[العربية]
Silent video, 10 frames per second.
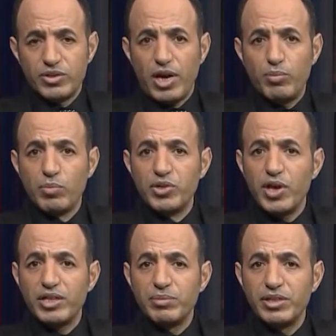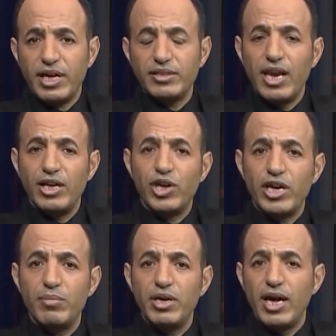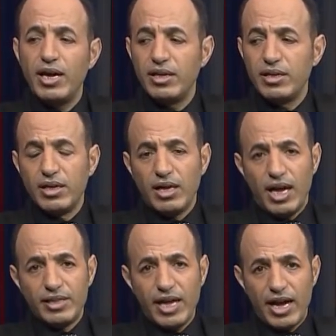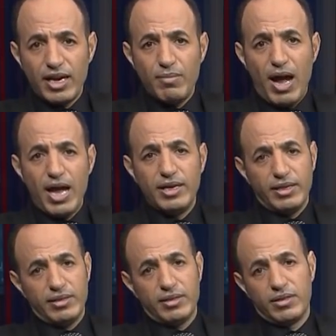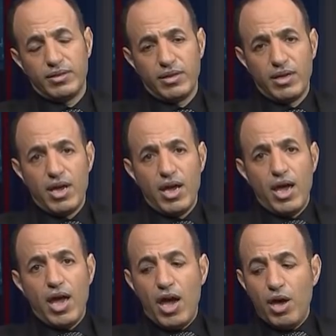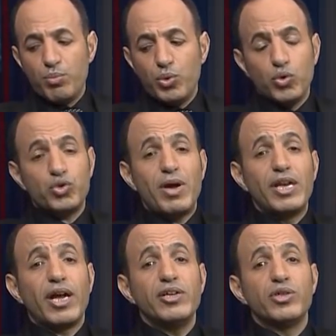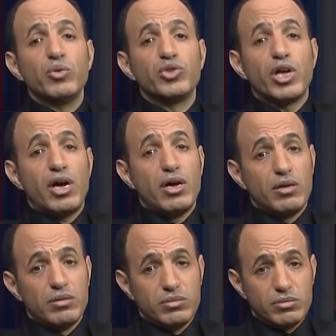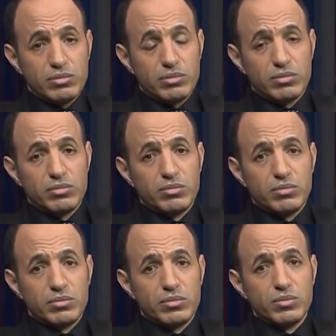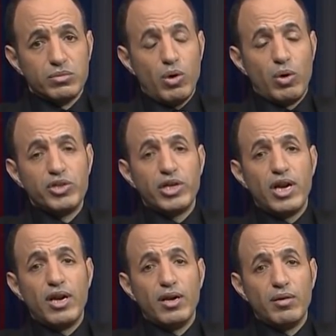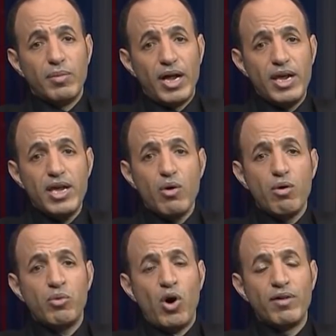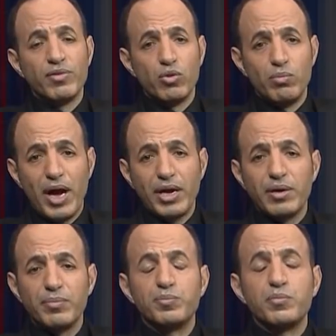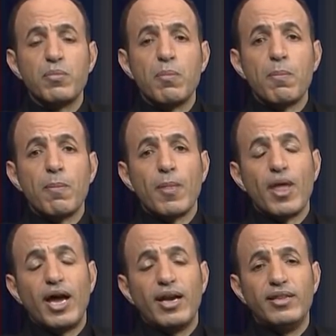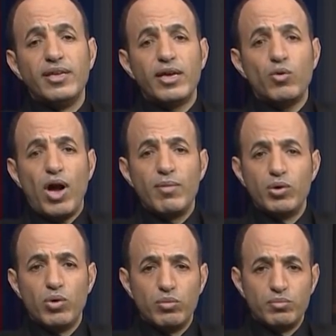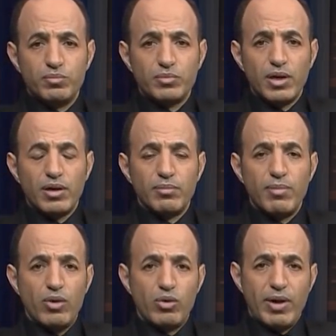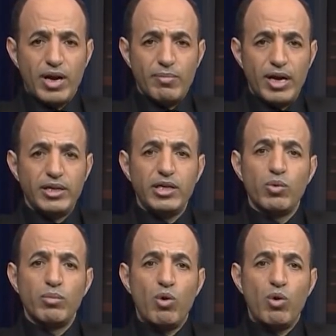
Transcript: وسحب البساط من تحت الاجانب الى الداخل المحلي بالنسبه لرئيس الوزراء ووزير الماليه ومحافظ البنك الذين يحملهم بعض البرلمانيين